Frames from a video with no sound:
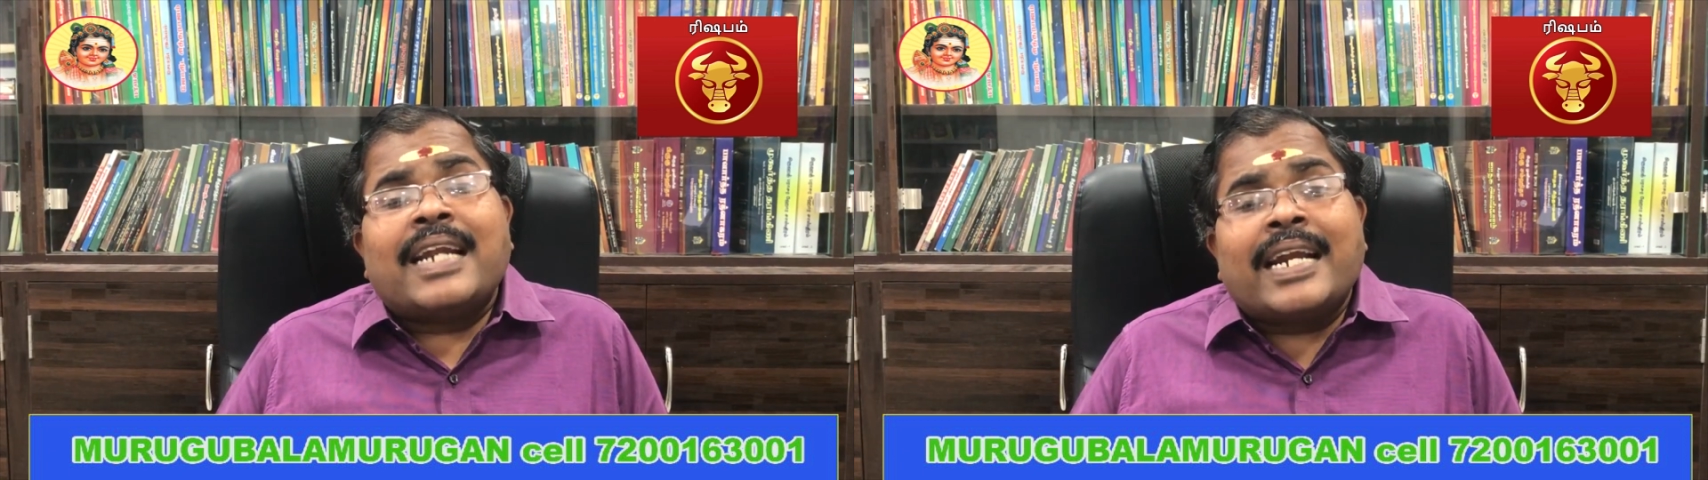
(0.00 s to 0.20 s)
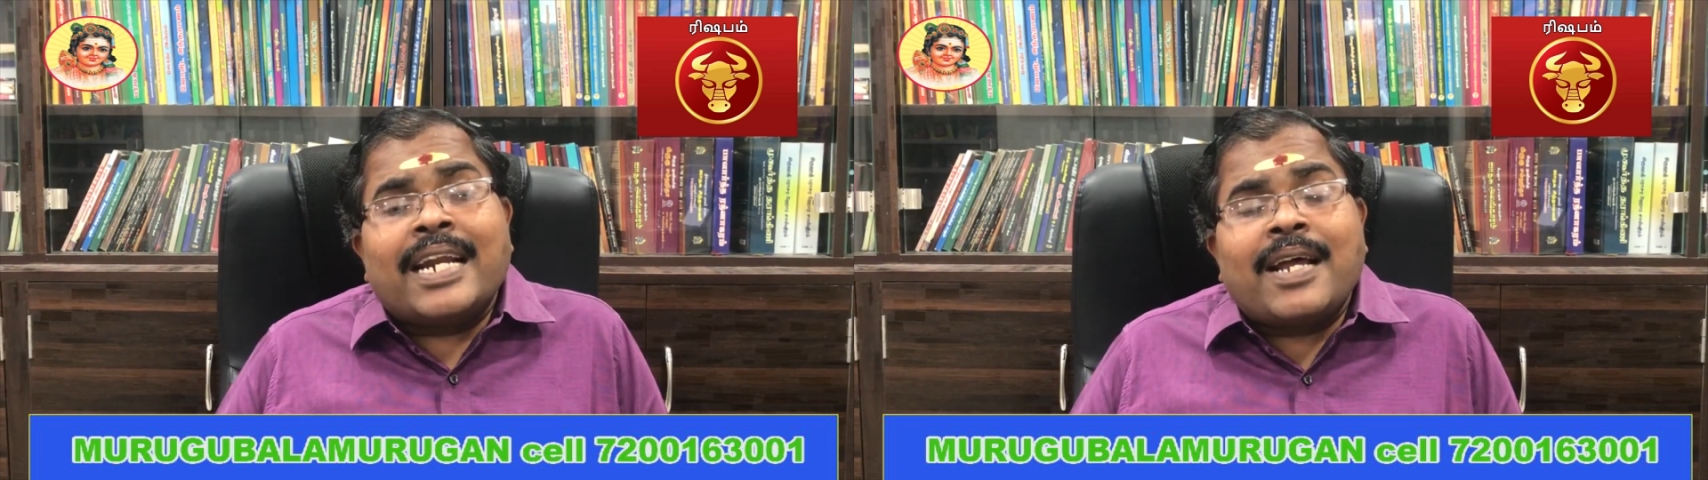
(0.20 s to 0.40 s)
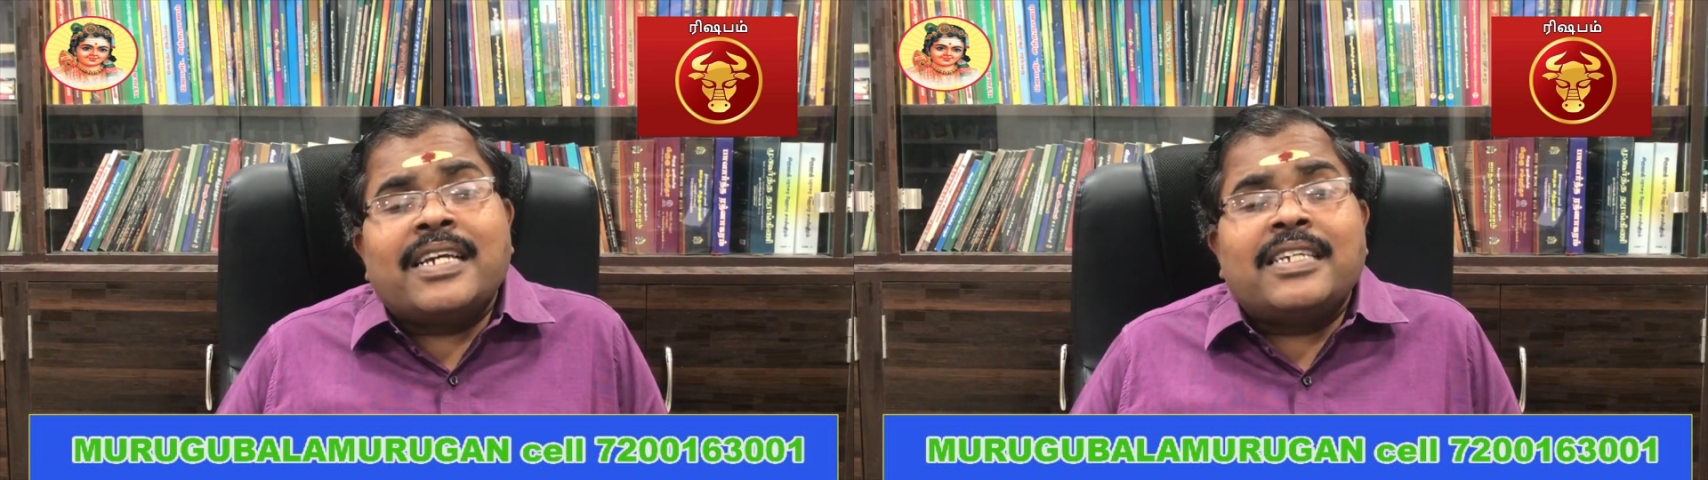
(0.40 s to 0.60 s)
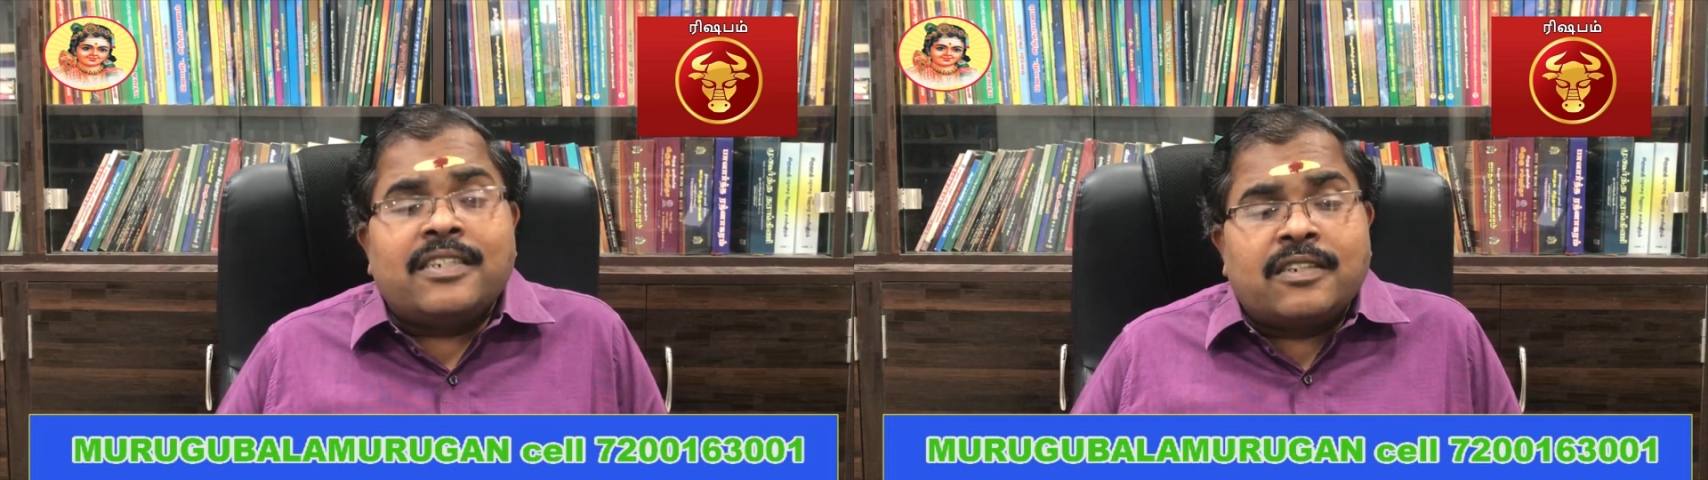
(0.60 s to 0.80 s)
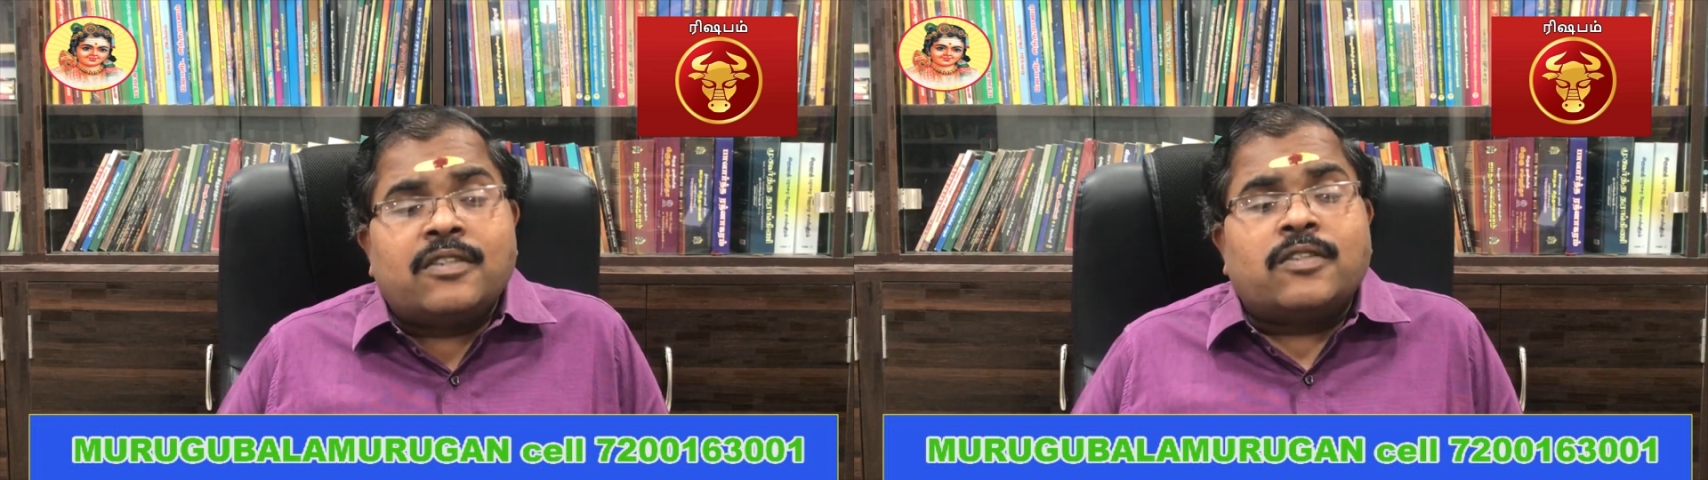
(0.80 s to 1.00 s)
நன்றாக
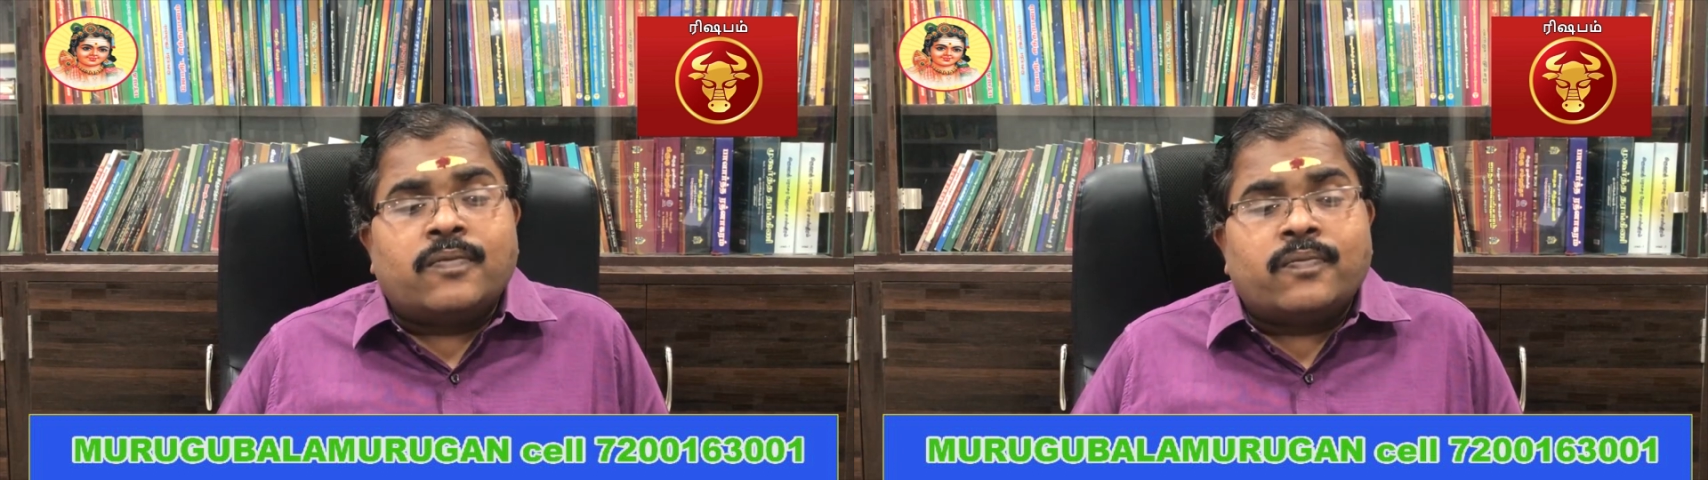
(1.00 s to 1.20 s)
இருக்கும்